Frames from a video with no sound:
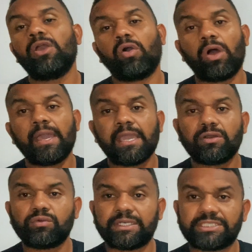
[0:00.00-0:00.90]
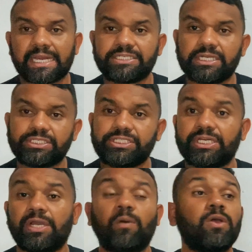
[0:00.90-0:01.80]
Correndo na estradinha de
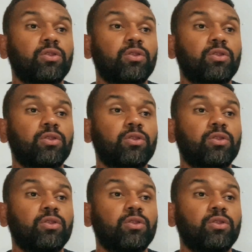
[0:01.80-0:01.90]
chão,